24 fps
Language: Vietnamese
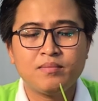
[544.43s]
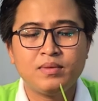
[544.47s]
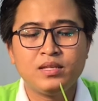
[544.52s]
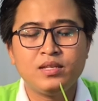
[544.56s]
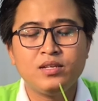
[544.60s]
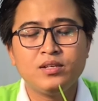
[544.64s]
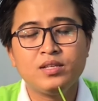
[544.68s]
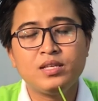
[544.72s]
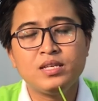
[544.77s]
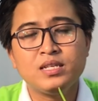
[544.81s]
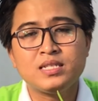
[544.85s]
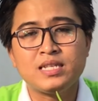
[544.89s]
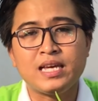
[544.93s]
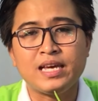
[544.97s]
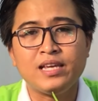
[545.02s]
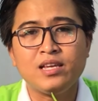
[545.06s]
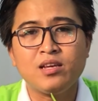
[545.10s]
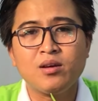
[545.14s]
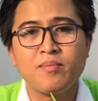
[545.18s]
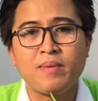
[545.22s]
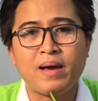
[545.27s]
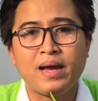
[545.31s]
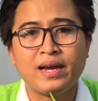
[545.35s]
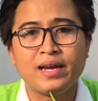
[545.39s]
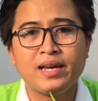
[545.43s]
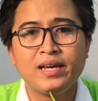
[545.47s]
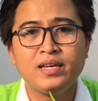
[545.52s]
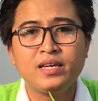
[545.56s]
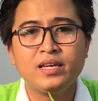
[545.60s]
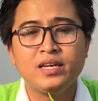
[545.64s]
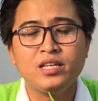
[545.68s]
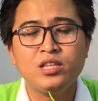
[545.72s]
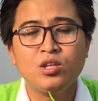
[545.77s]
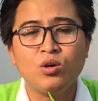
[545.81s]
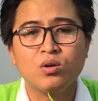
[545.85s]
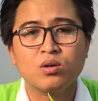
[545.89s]
mình vừa chia sẻ cho các bạn cái
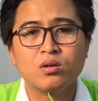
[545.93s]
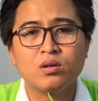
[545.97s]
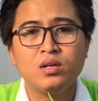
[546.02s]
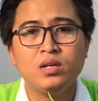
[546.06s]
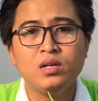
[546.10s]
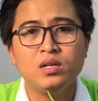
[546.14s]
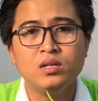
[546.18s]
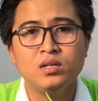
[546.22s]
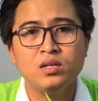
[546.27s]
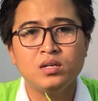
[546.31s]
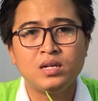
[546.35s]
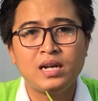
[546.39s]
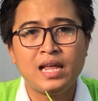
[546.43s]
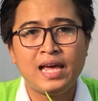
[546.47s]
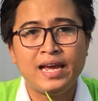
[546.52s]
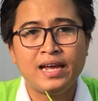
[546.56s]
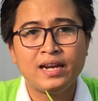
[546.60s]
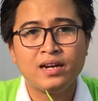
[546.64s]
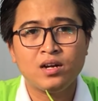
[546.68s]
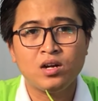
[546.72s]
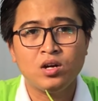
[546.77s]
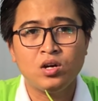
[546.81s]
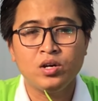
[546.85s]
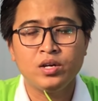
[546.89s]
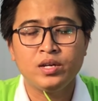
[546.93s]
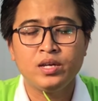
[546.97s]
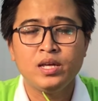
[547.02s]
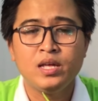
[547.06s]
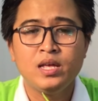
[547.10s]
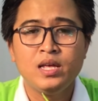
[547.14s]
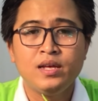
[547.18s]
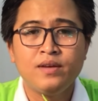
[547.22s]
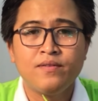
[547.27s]
kỹ thuật để lựa lan rồi